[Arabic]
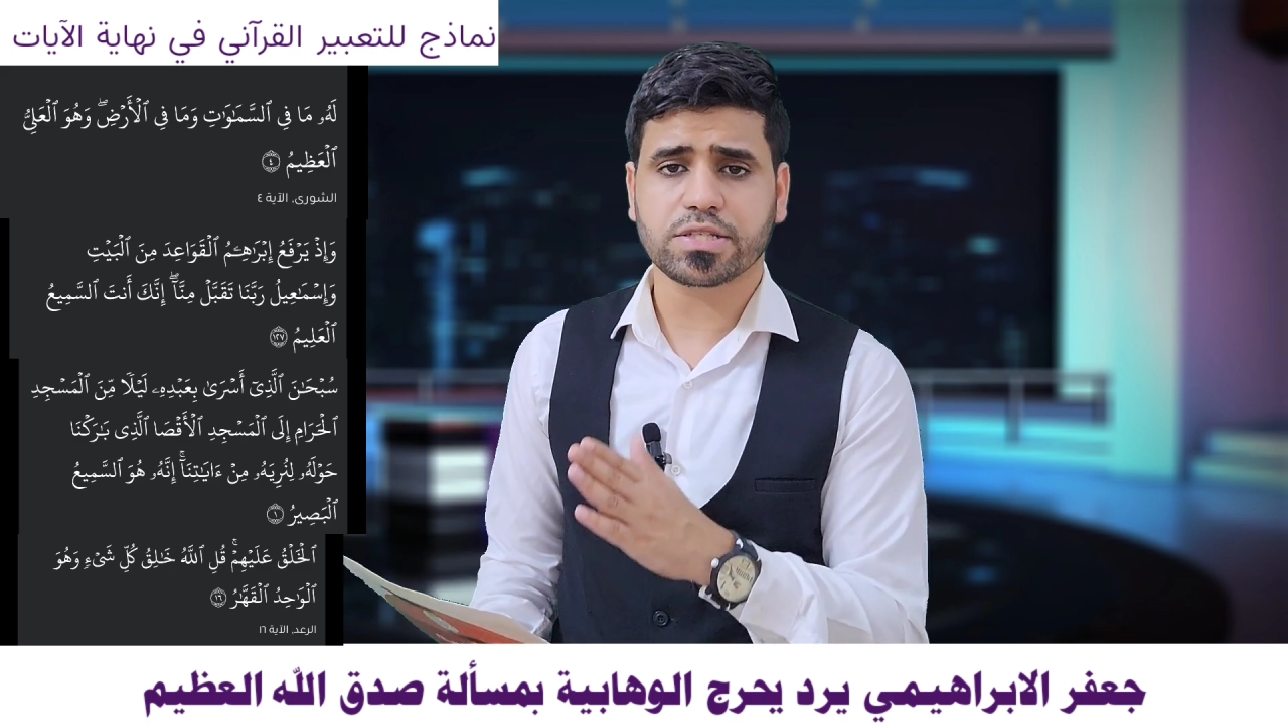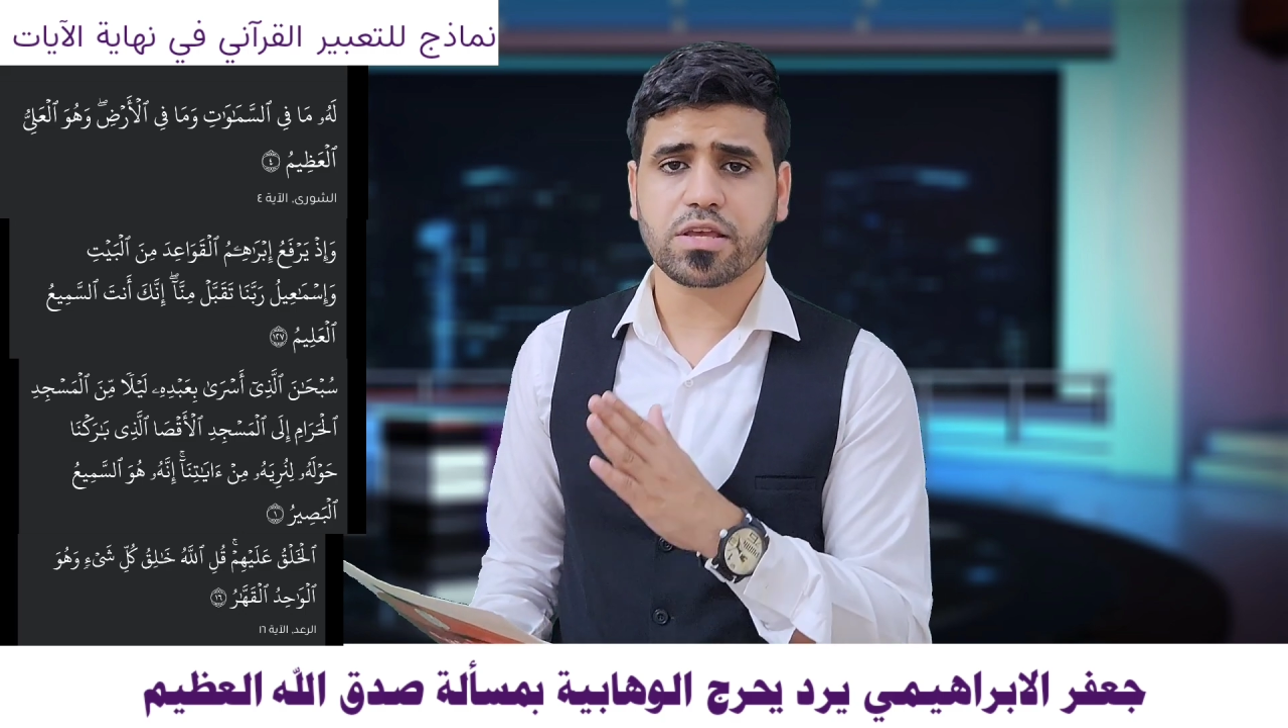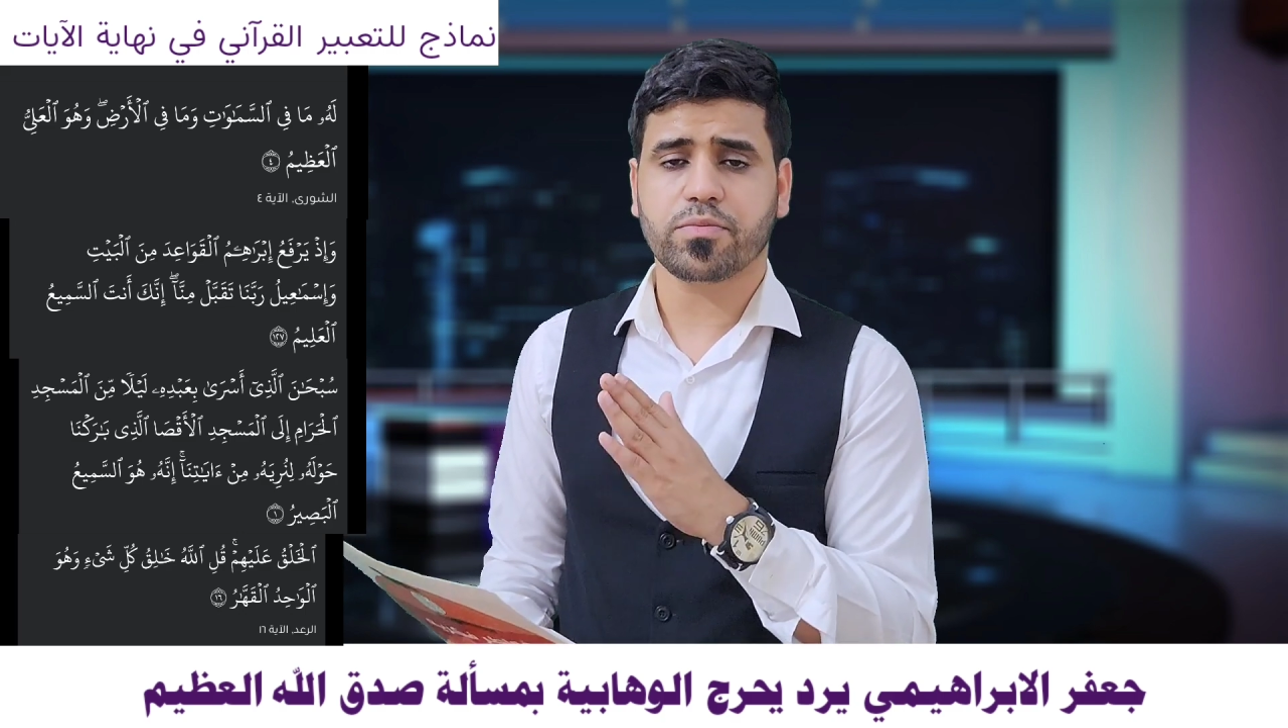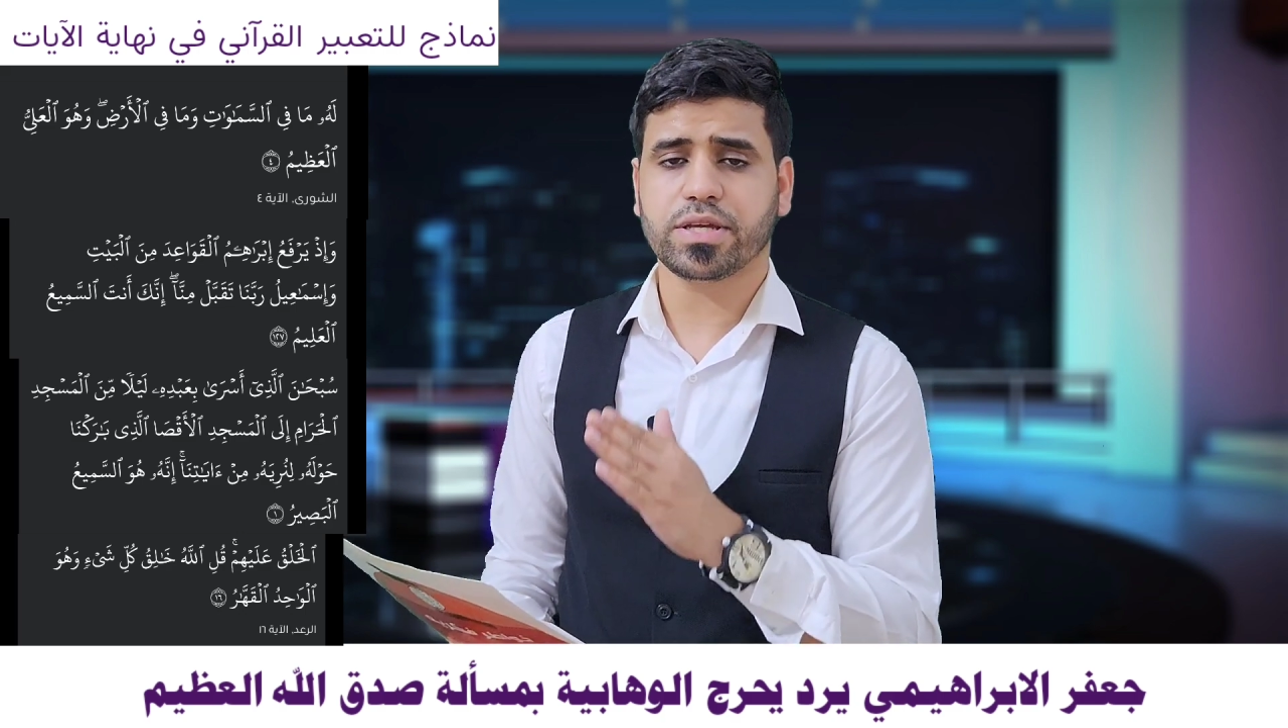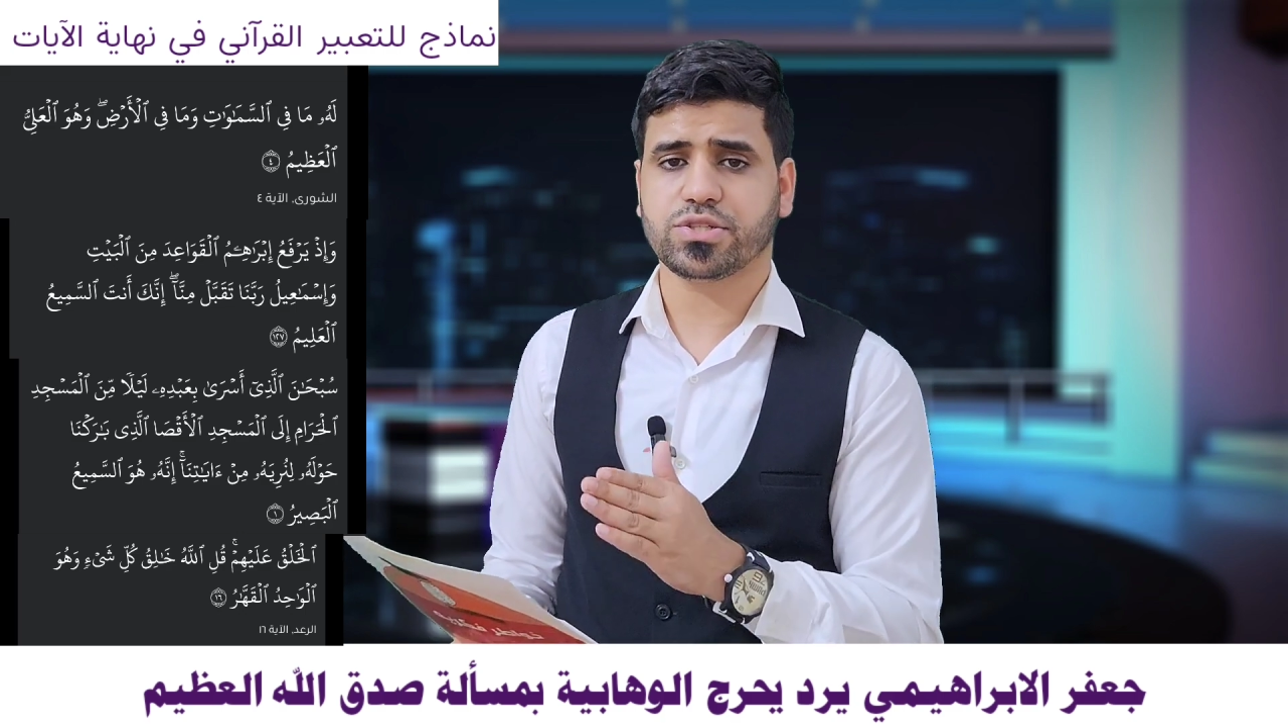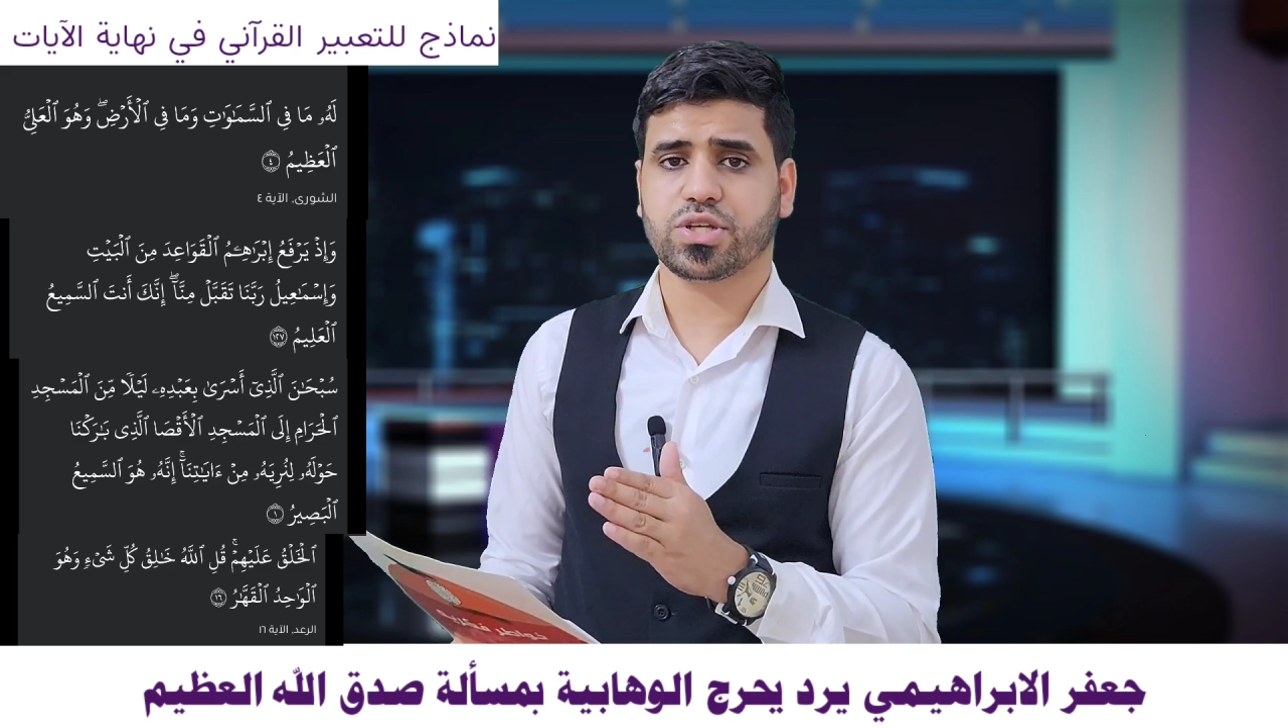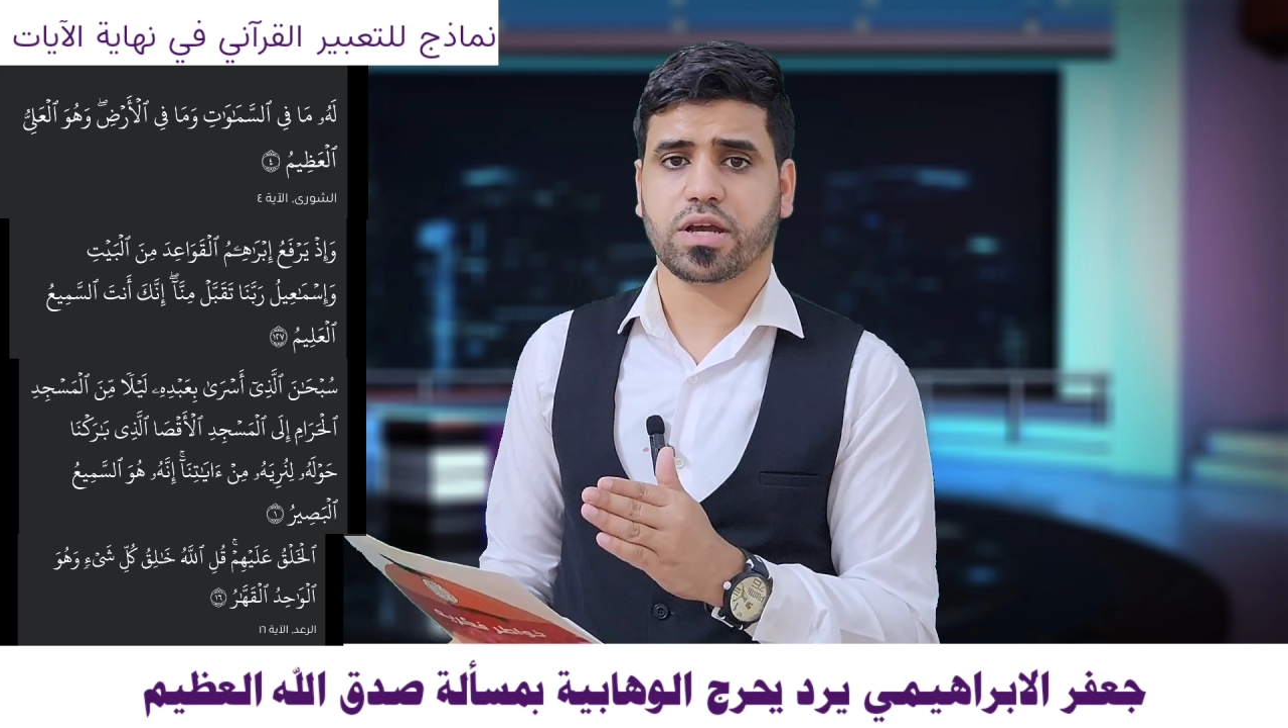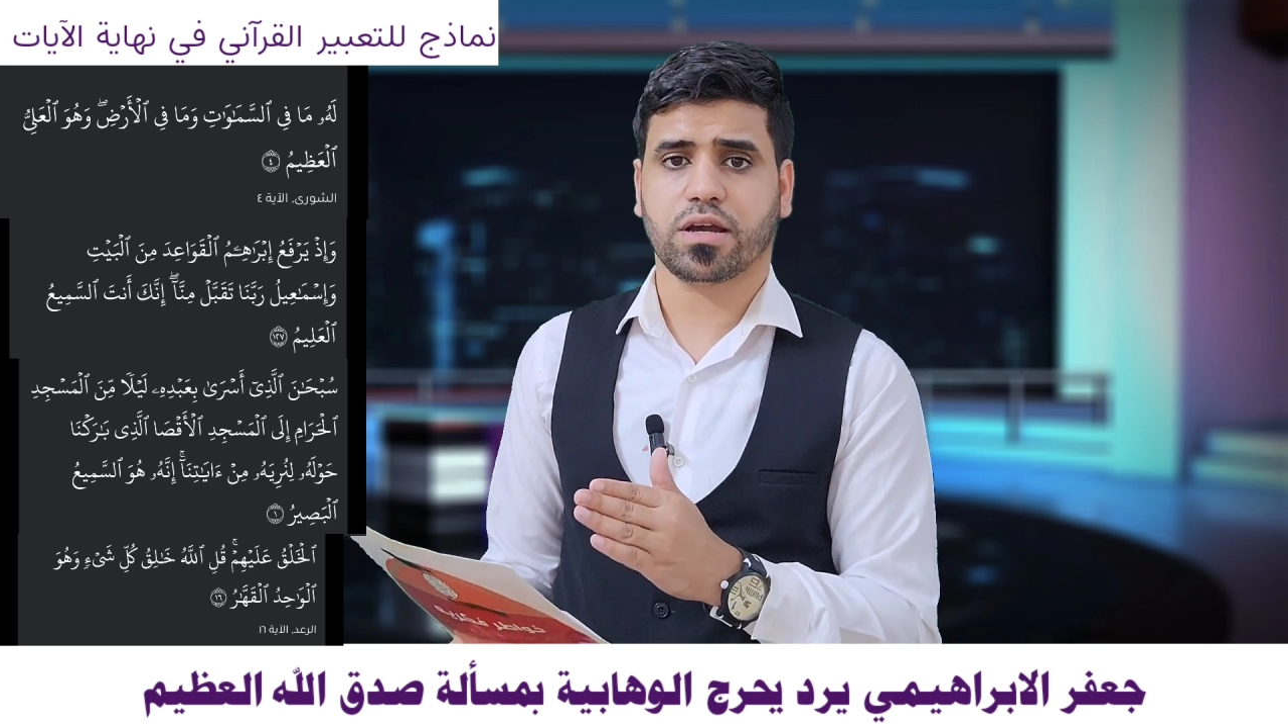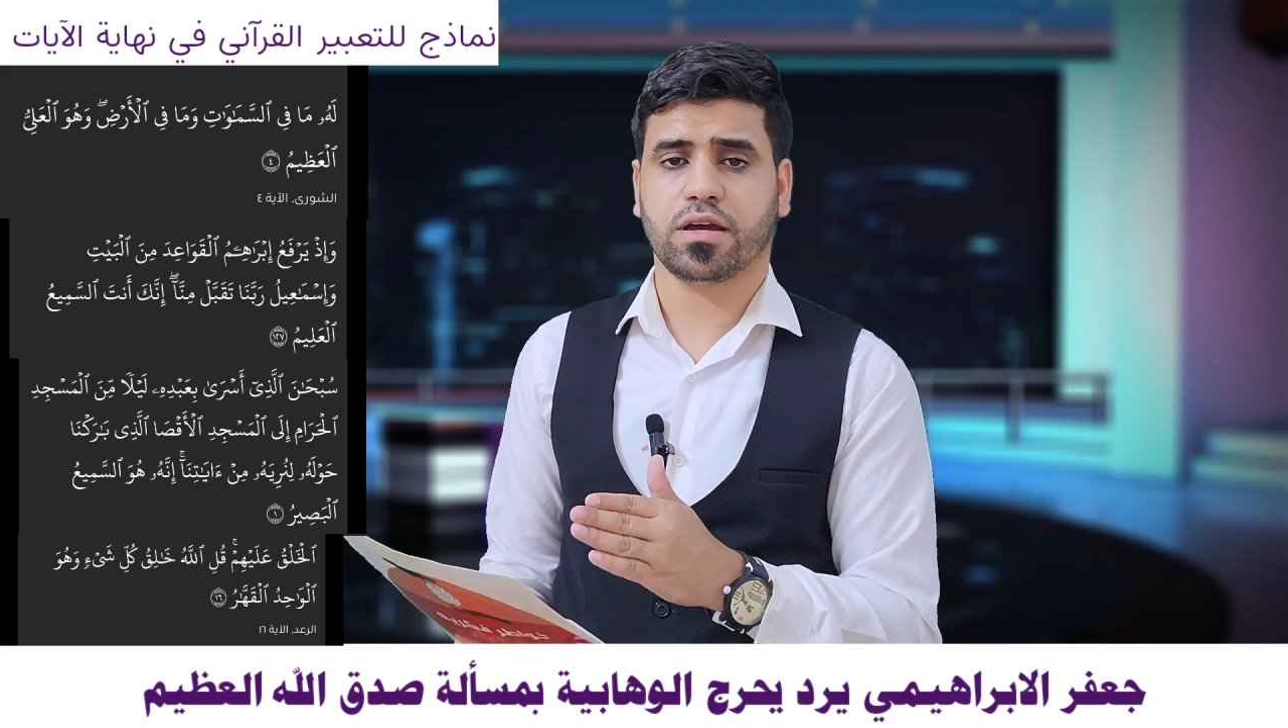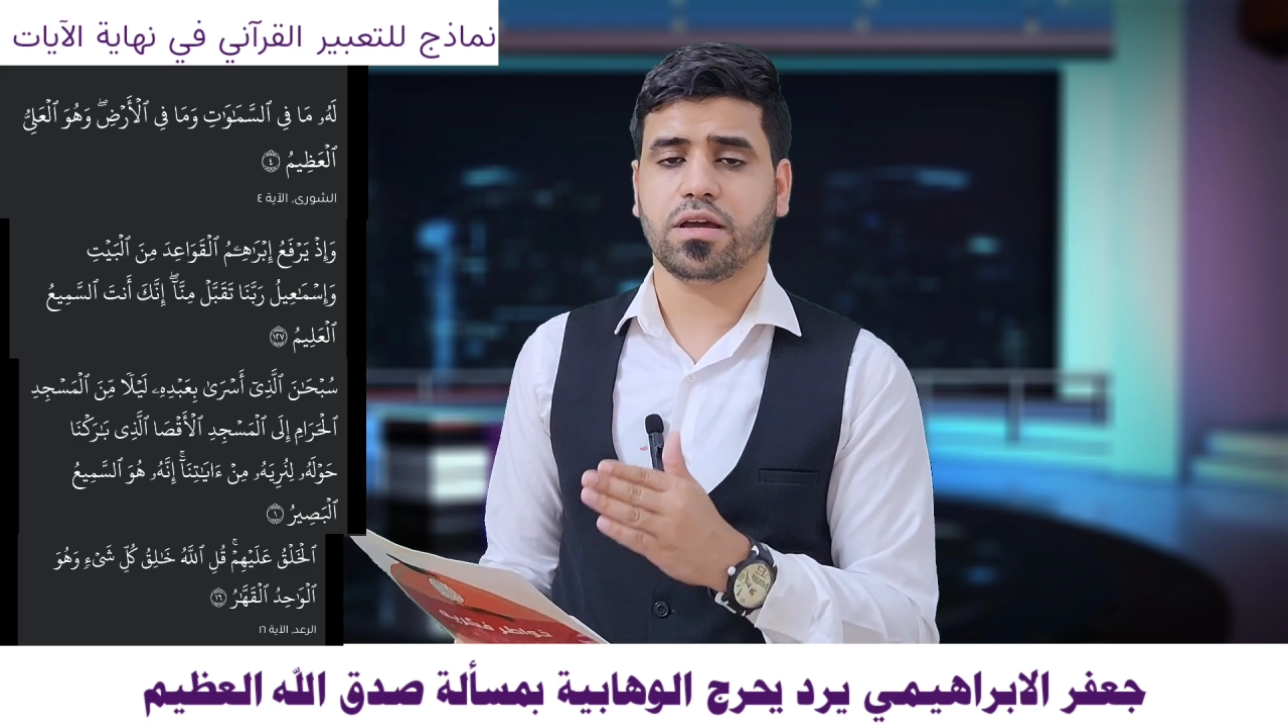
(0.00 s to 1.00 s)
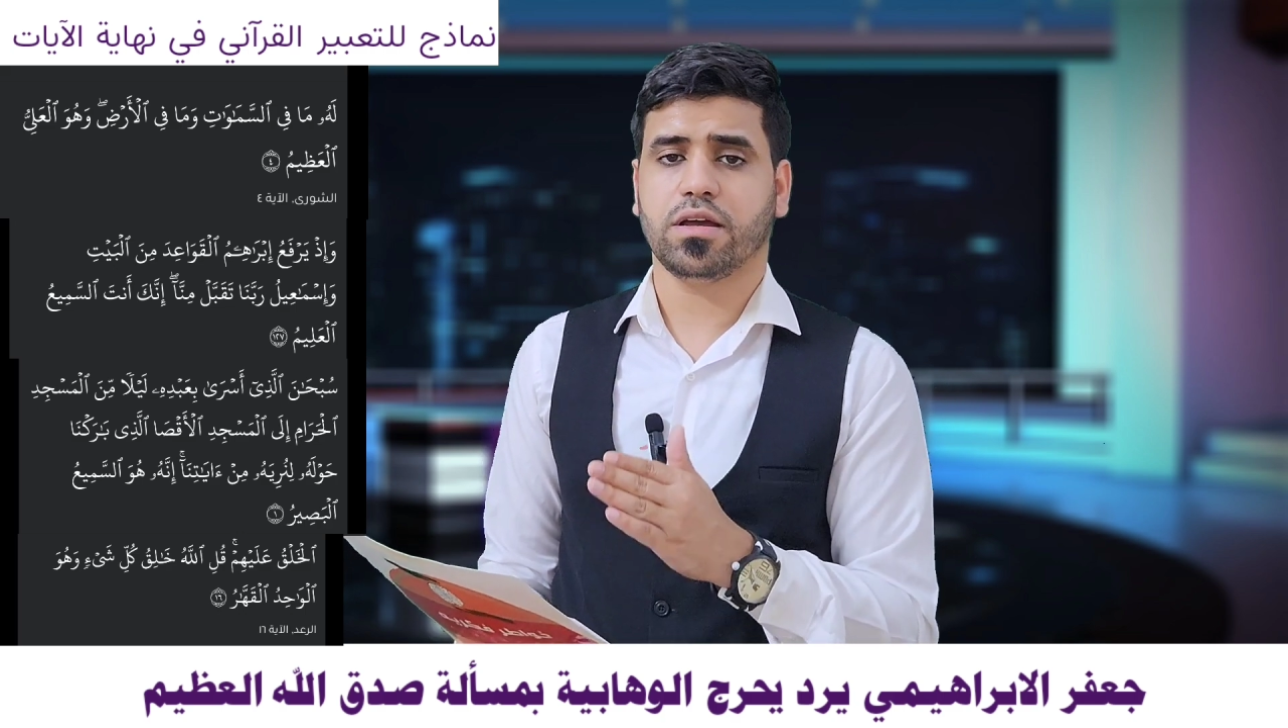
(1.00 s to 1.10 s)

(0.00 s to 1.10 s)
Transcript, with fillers: سيبين الشيخ